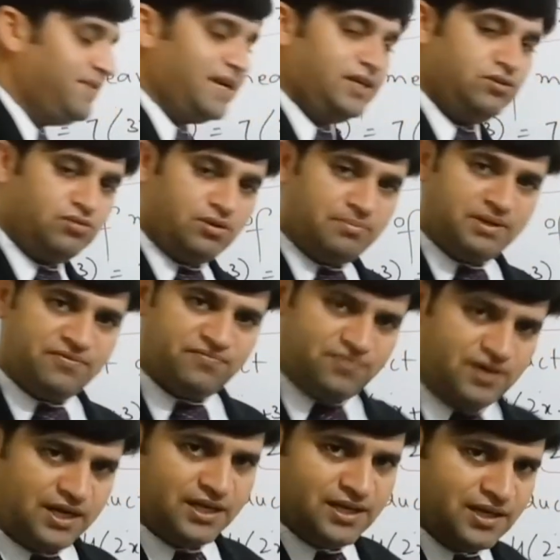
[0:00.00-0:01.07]
की वैल्यू हमने
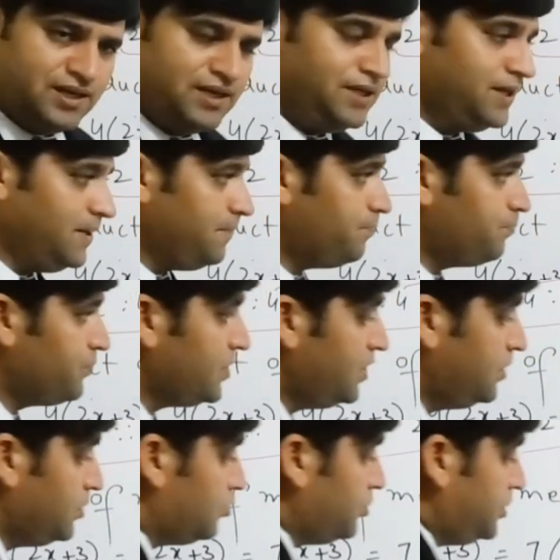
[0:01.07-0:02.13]
फाइंड करनी है
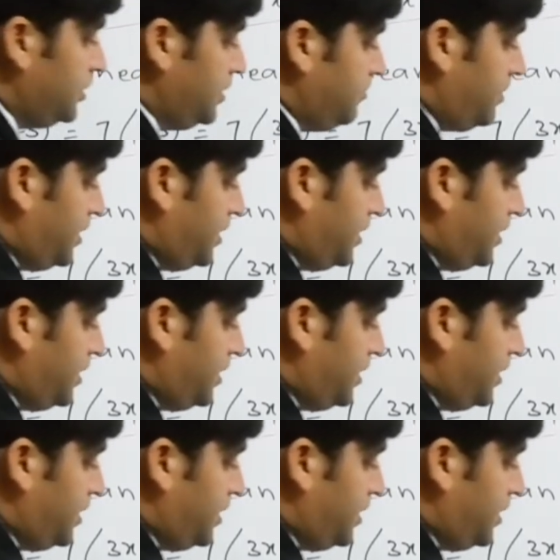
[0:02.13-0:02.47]
तो ये